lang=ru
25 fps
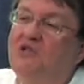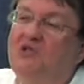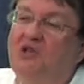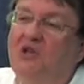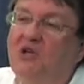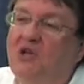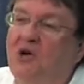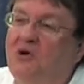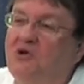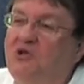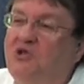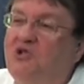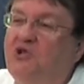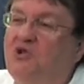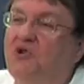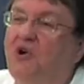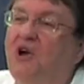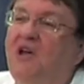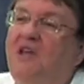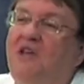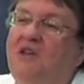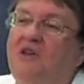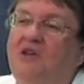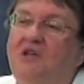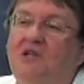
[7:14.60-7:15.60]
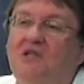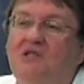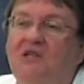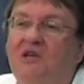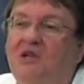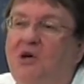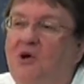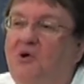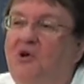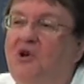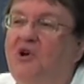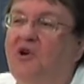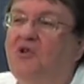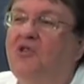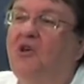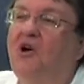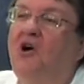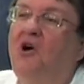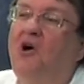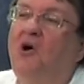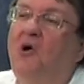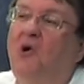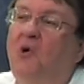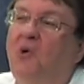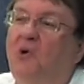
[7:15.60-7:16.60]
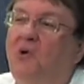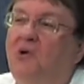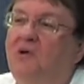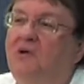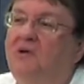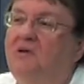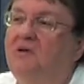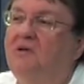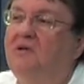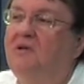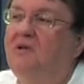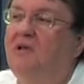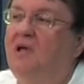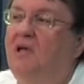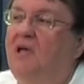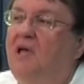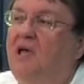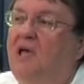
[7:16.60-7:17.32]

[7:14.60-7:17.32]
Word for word: Человек учится играть в гольф,